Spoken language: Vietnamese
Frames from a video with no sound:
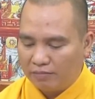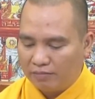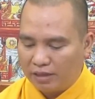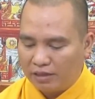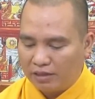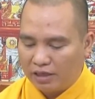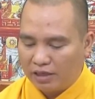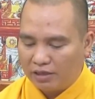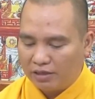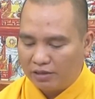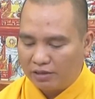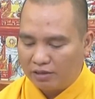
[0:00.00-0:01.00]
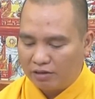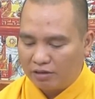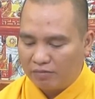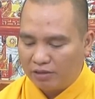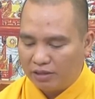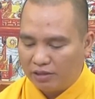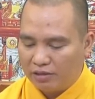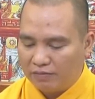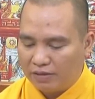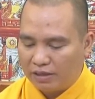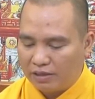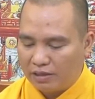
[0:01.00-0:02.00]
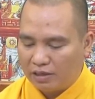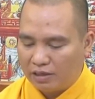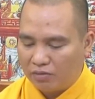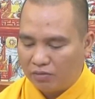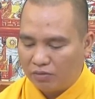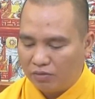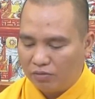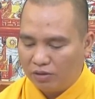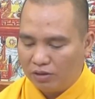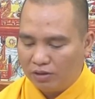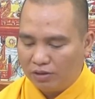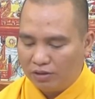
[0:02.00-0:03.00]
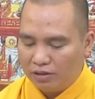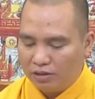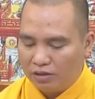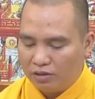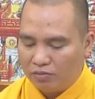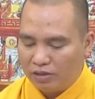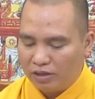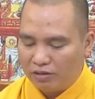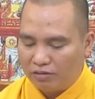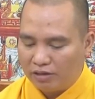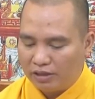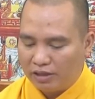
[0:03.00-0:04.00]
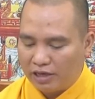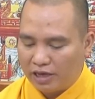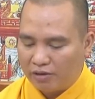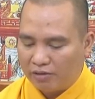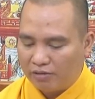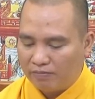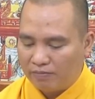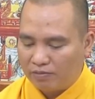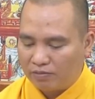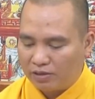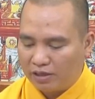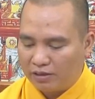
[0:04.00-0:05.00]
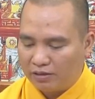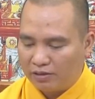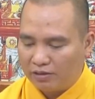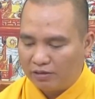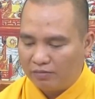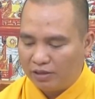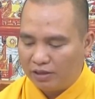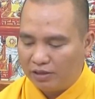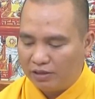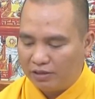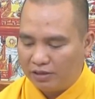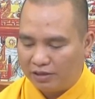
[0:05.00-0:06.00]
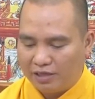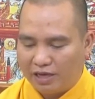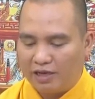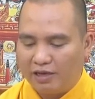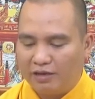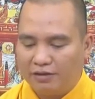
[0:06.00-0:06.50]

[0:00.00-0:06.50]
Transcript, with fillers: Bạch thầy, con biết như vậy là không đúng nhưng không biết nói thế nào, mong thầy từ bi chỉ dạy.